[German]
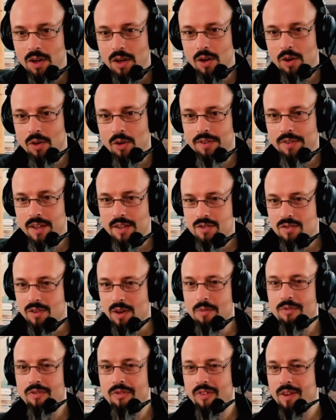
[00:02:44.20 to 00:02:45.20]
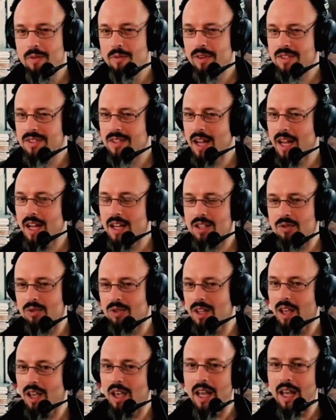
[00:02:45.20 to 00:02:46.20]
Und das Scrum Framework sind eigentlich so
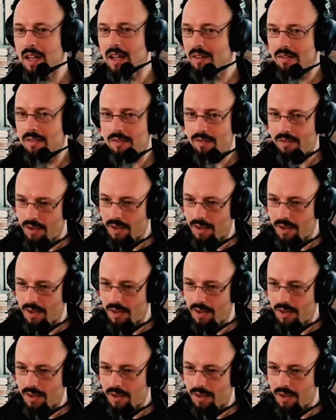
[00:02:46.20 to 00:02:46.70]
die Regeln,